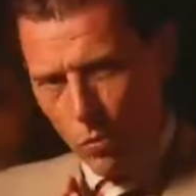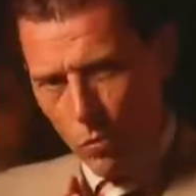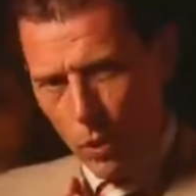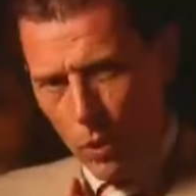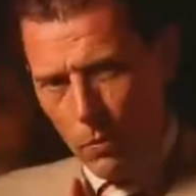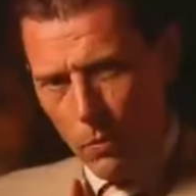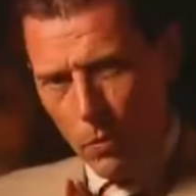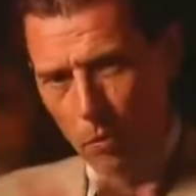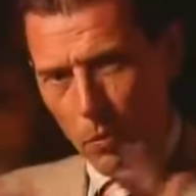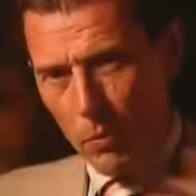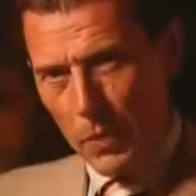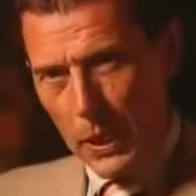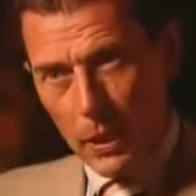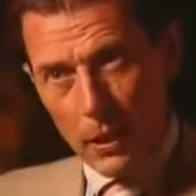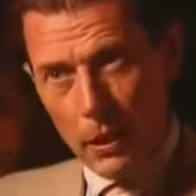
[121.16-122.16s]
equipo
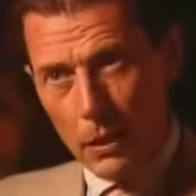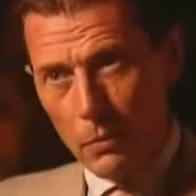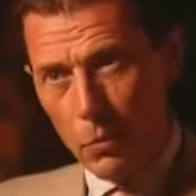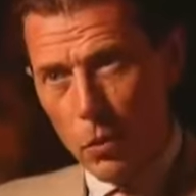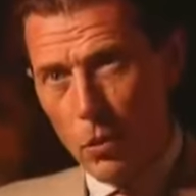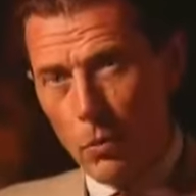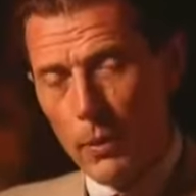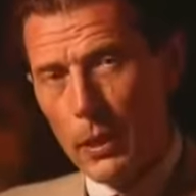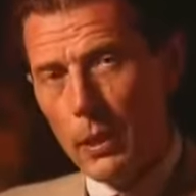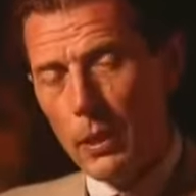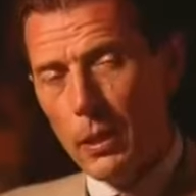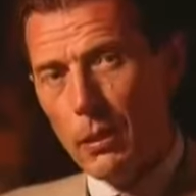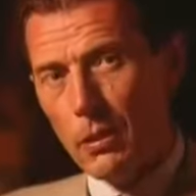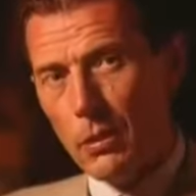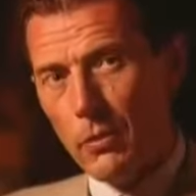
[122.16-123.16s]
humilde, muy humilde, y
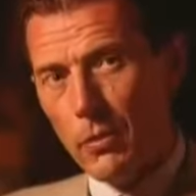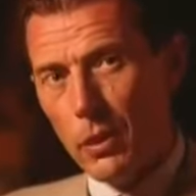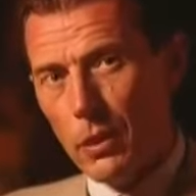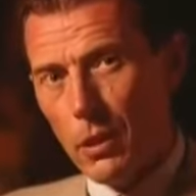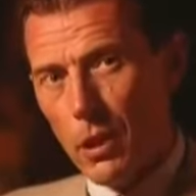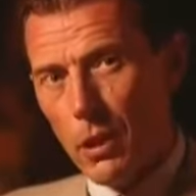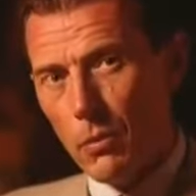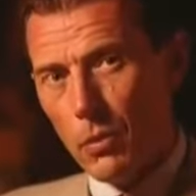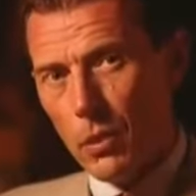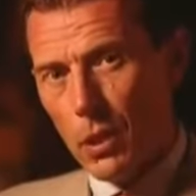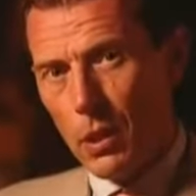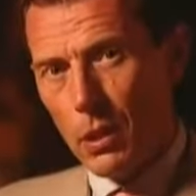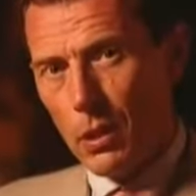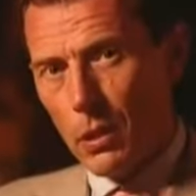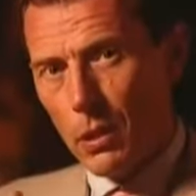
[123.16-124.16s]
nos enfrentábamos
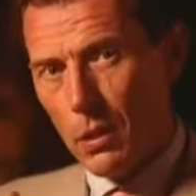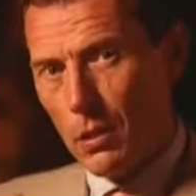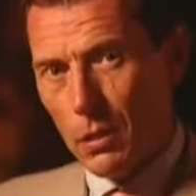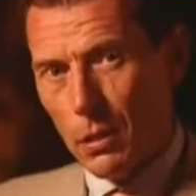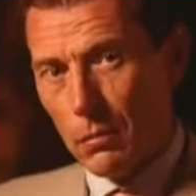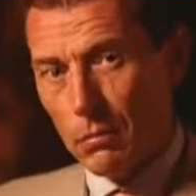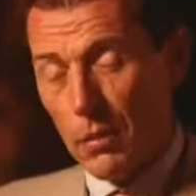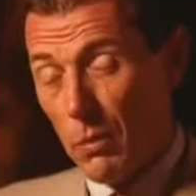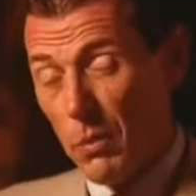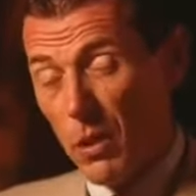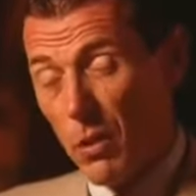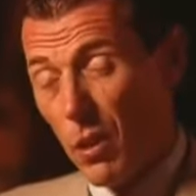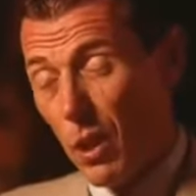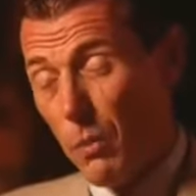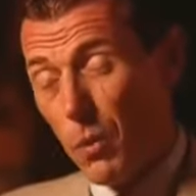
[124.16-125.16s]
al
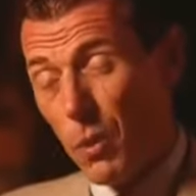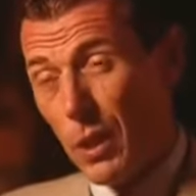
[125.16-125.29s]
mejor equipo de